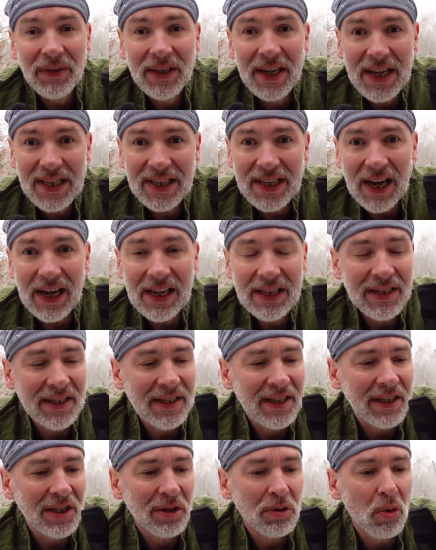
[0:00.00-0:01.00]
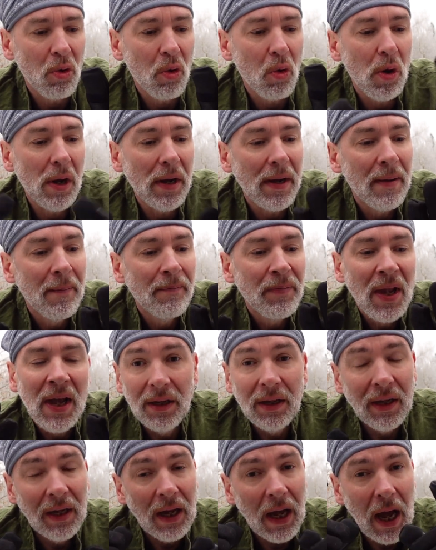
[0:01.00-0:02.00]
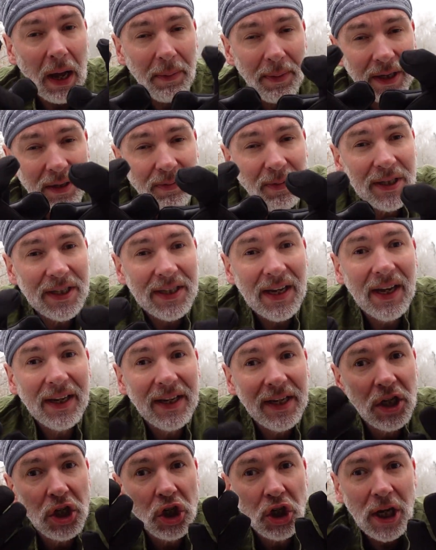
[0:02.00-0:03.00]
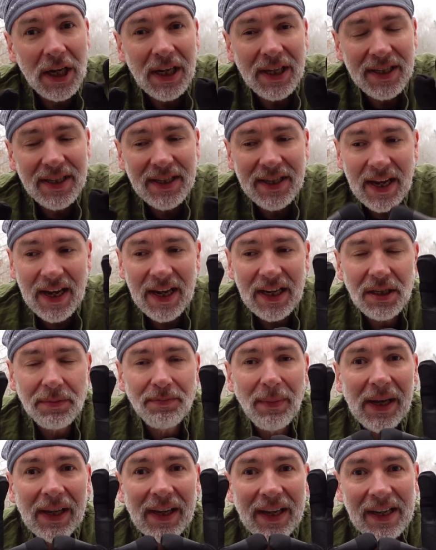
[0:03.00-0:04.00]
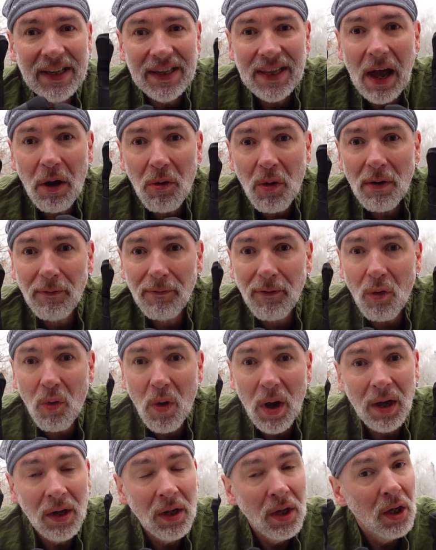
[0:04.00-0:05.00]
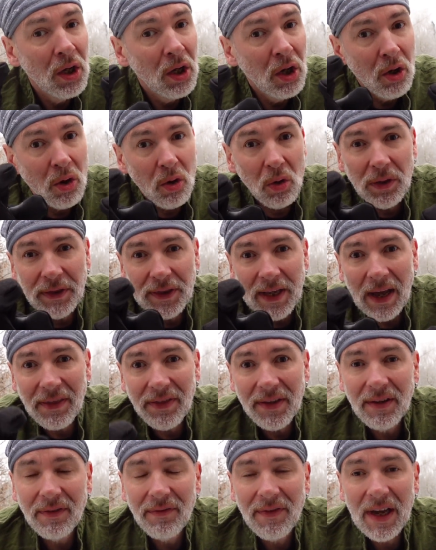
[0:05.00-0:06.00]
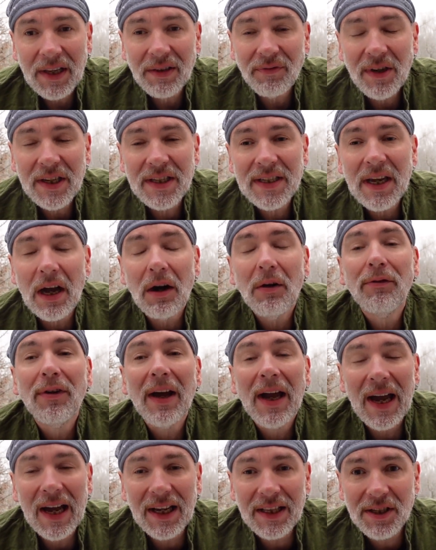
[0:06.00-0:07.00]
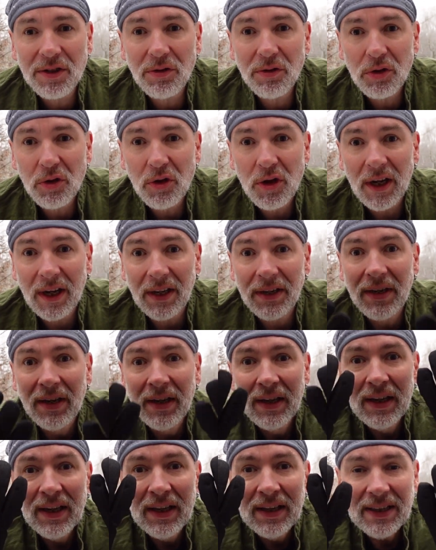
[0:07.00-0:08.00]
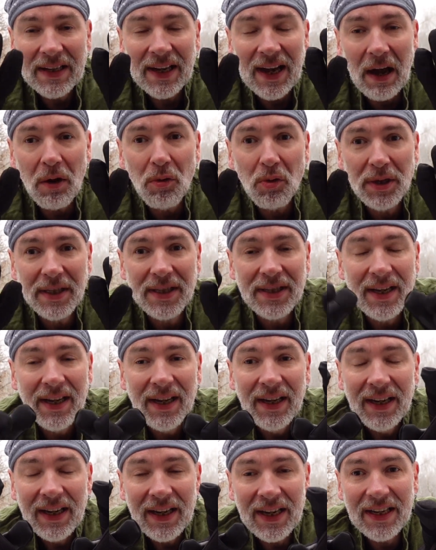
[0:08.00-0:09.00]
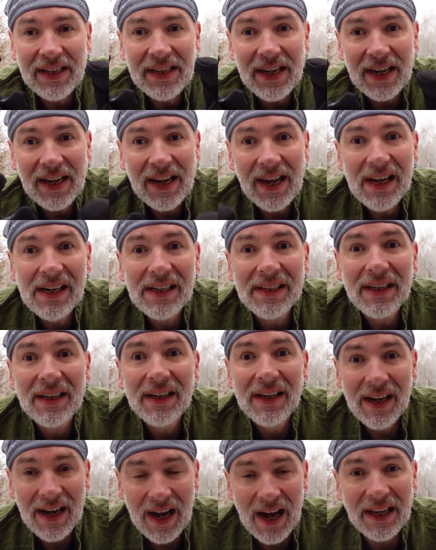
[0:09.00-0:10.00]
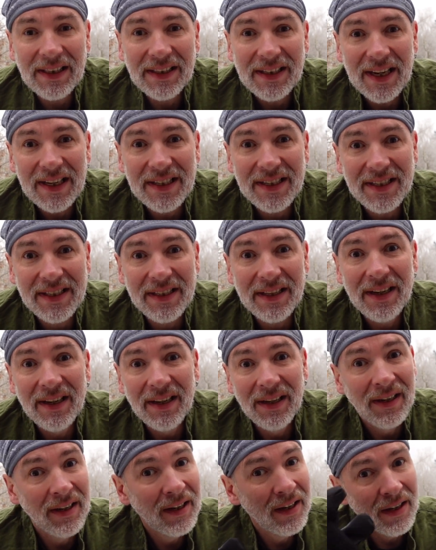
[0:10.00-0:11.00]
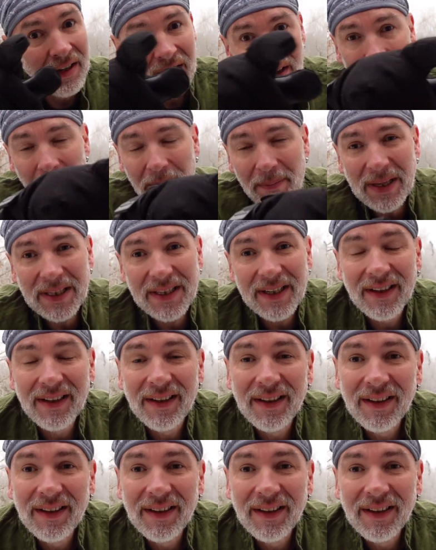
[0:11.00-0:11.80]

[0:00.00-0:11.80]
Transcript: Details dazu holen. Aber ich würde sagen, ich stelle sie dir erstmal genauer vor und dann werden wir sie auf Herz und Nieren draußen in der Kälte antesten. Kommt mit!